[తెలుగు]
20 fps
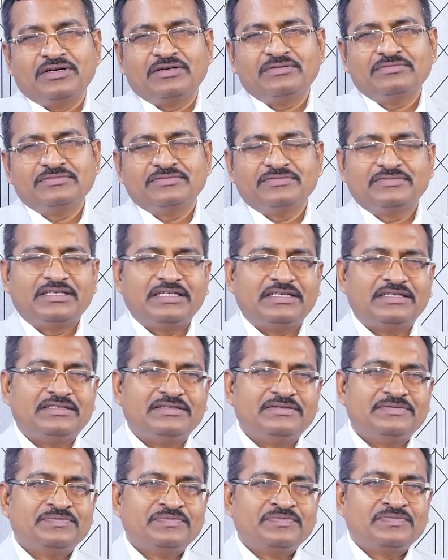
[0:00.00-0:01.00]
ఉండడం అనేది
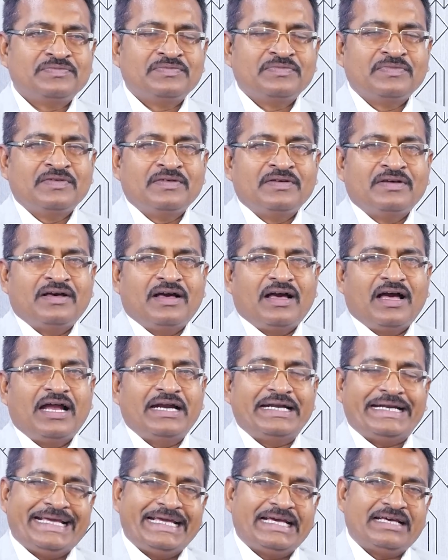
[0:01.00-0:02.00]
ఆ
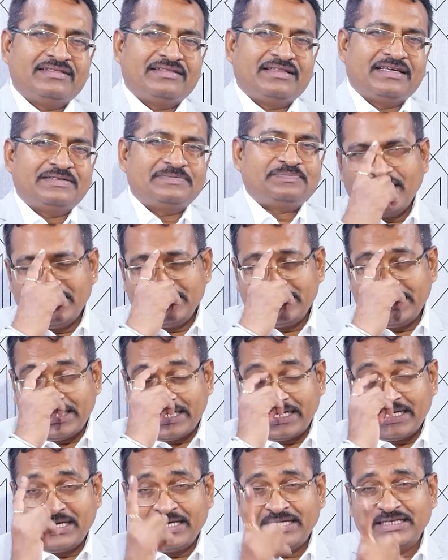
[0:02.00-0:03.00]
డే అంతా అయితే
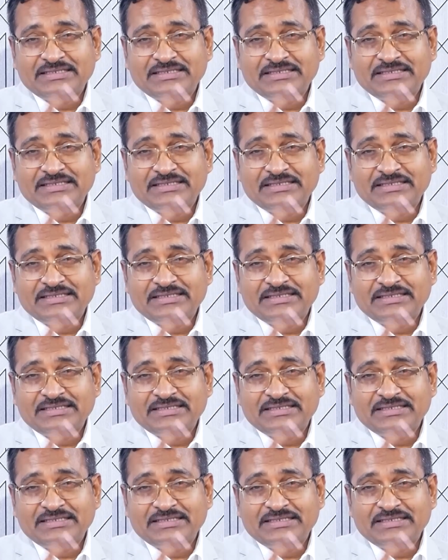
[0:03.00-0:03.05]
ఇక్కడ